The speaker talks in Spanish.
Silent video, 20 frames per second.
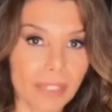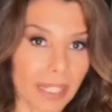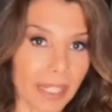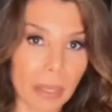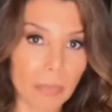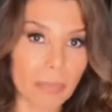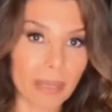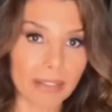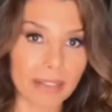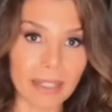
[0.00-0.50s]

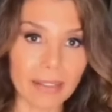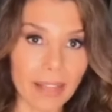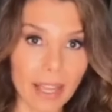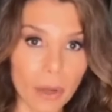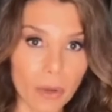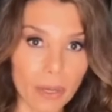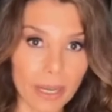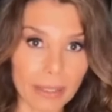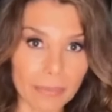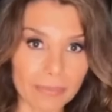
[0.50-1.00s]
tiene a partir de
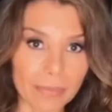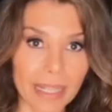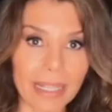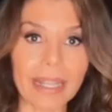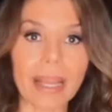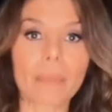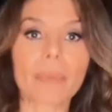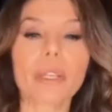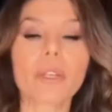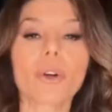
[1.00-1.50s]
ahora
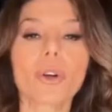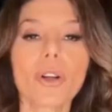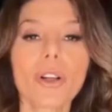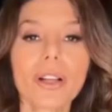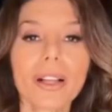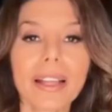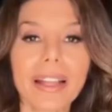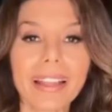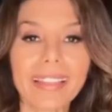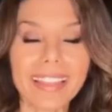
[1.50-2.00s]
el camino
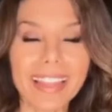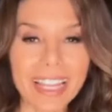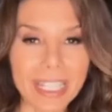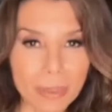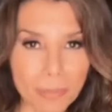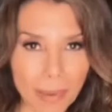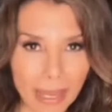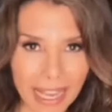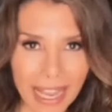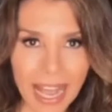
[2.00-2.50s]

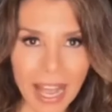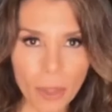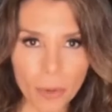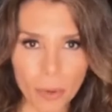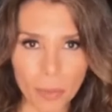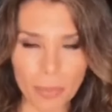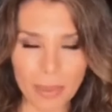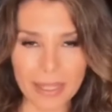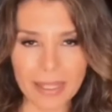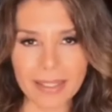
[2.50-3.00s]

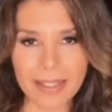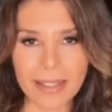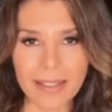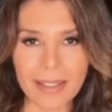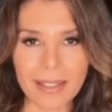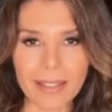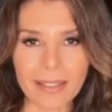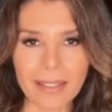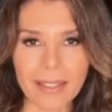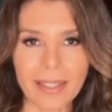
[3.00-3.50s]
despejado para
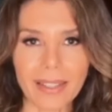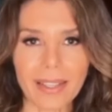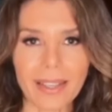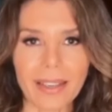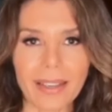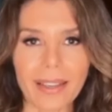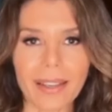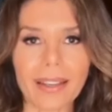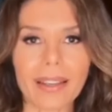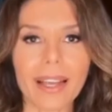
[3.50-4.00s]
seguir
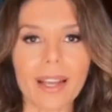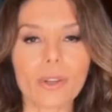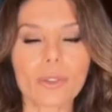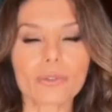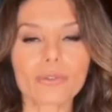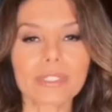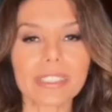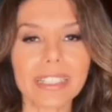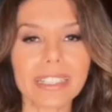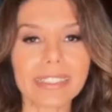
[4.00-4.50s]
en la
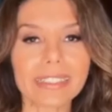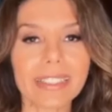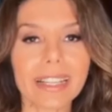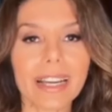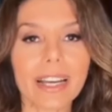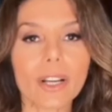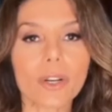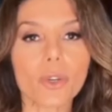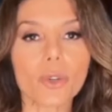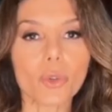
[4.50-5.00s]

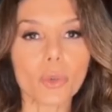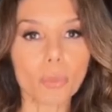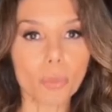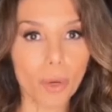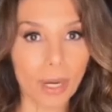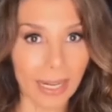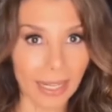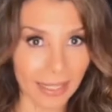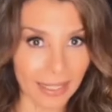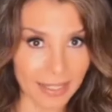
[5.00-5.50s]
contienda
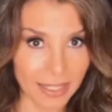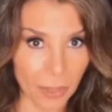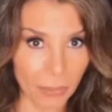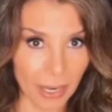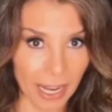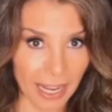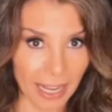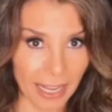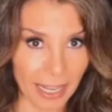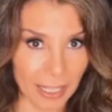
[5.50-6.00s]
rumbo a la Casa
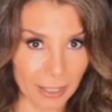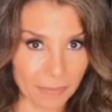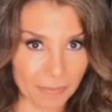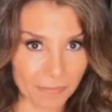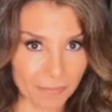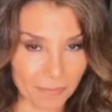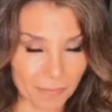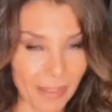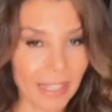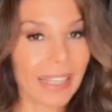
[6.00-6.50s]
Blanca.
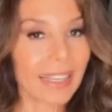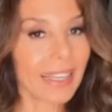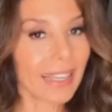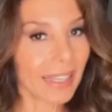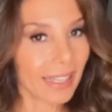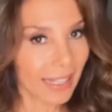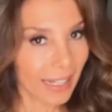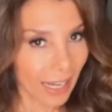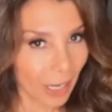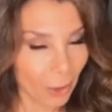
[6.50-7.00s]

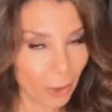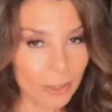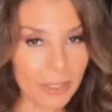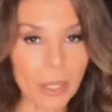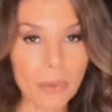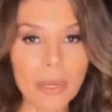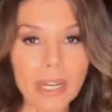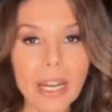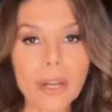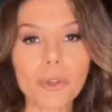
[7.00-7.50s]
La
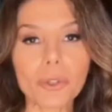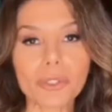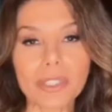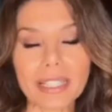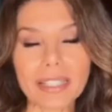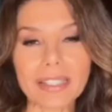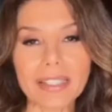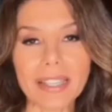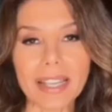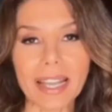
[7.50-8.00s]
otra buena
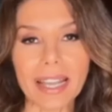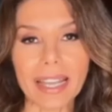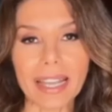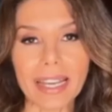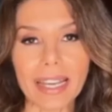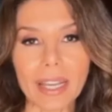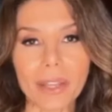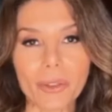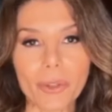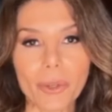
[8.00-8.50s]
noticia
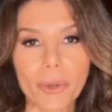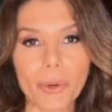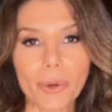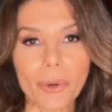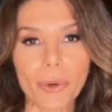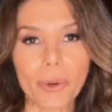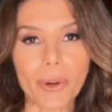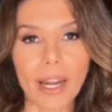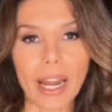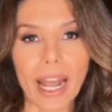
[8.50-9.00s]
que le
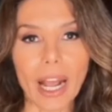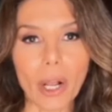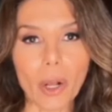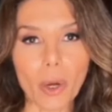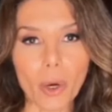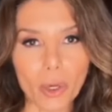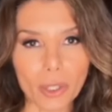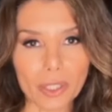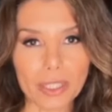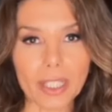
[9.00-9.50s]
dio la
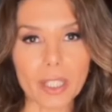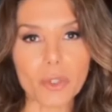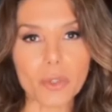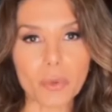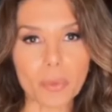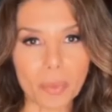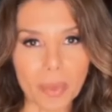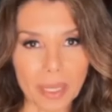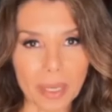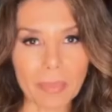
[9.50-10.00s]
Corte
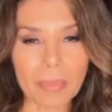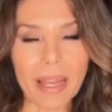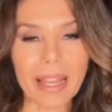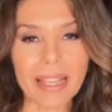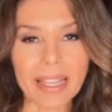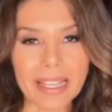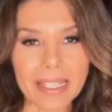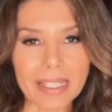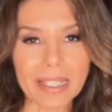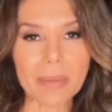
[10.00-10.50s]
Suprema
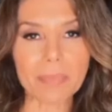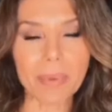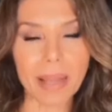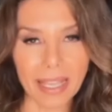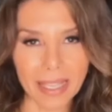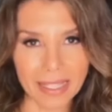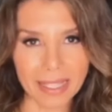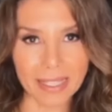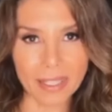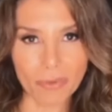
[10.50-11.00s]
de este
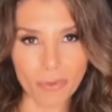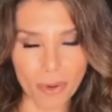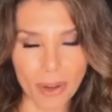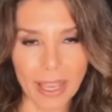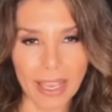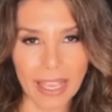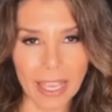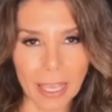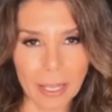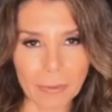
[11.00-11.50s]
país
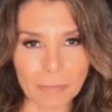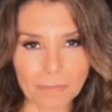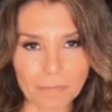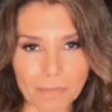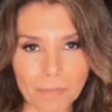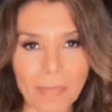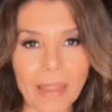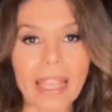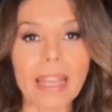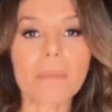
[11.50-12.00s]
fue que
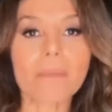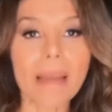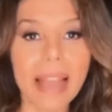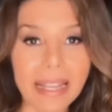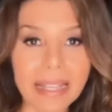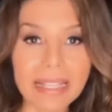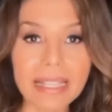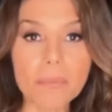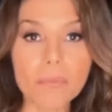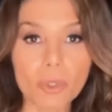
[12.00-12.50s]
el
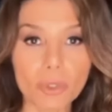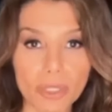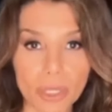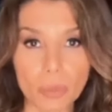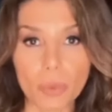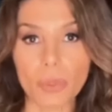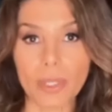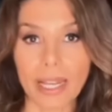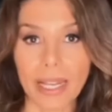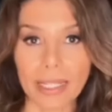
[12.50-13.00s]
máximo
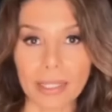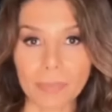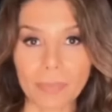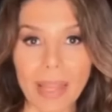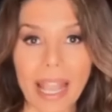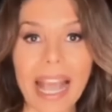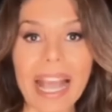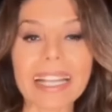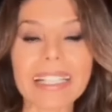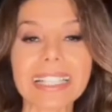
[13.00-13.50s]
tribunal
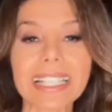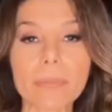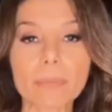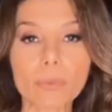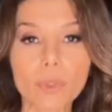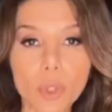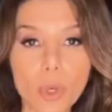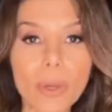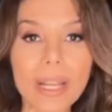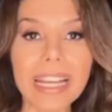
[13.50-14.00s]

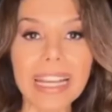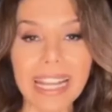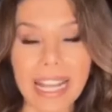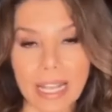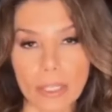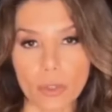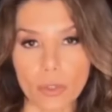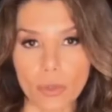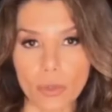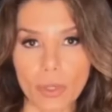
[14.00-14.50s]
aceptó el
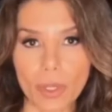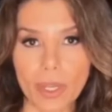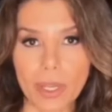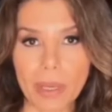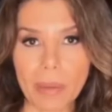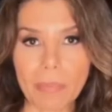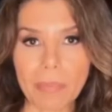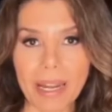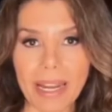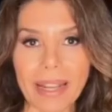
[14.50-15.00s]
caso
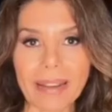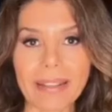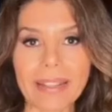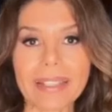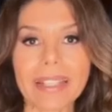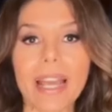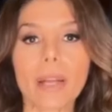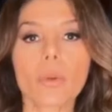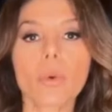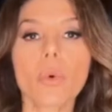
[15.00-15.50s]
para
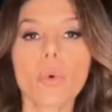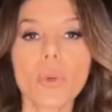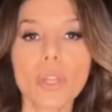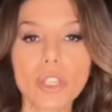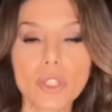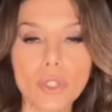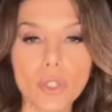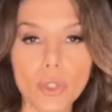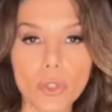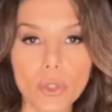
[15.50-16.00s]
iniciar un
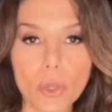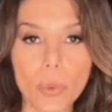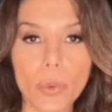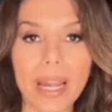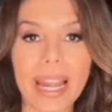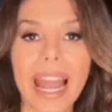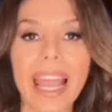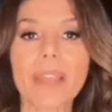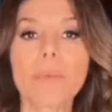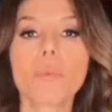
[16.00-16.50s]
juicio
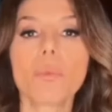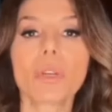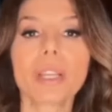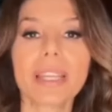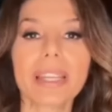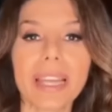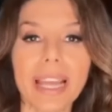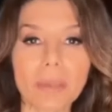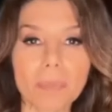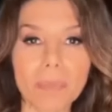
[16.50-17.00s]
sobre la
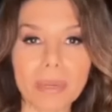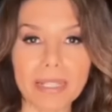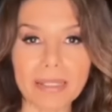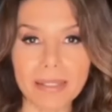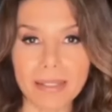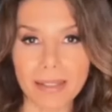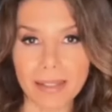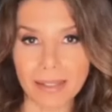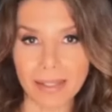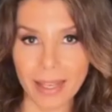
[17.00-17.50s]
inmunidad
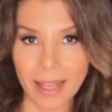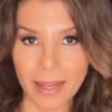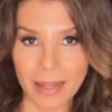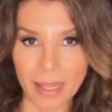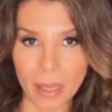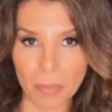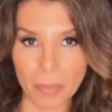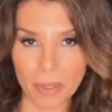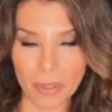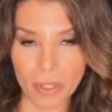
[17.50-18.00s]

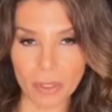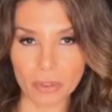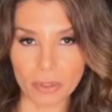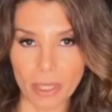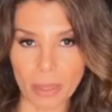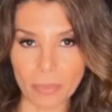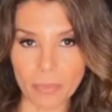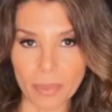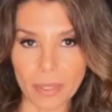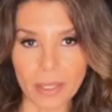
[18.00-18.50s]
presidencial que pide
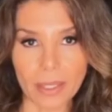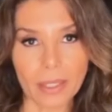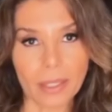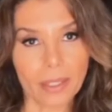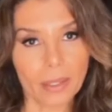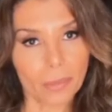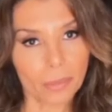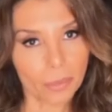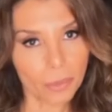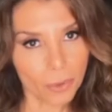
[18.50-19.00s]
Trump,
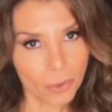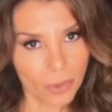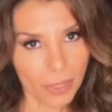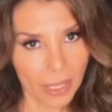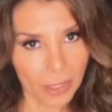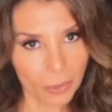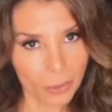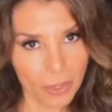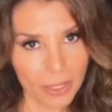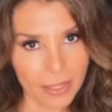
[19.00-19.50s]

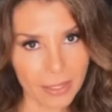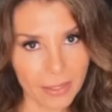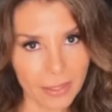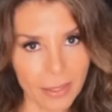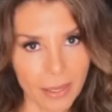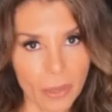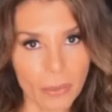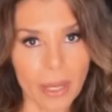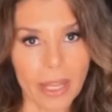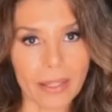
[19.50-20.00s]
buscando
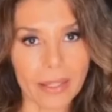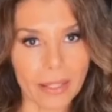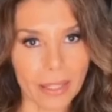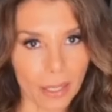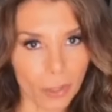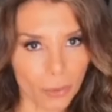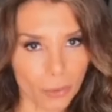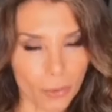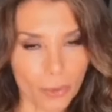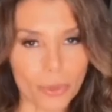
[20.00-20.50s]
así evadir
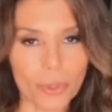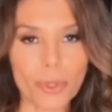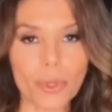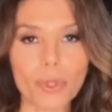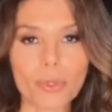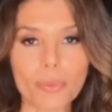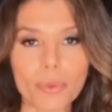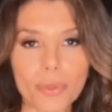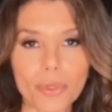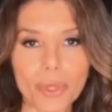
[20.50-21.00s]
algunos de
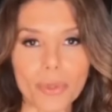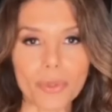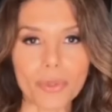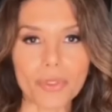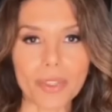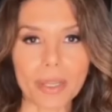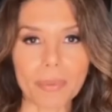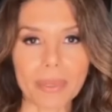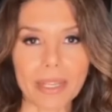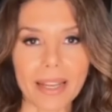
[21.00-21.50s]
los
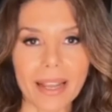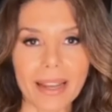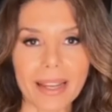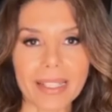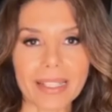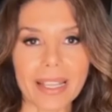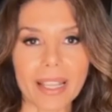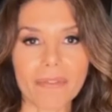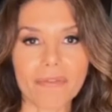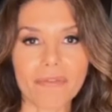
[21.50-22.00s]
procesos criminales que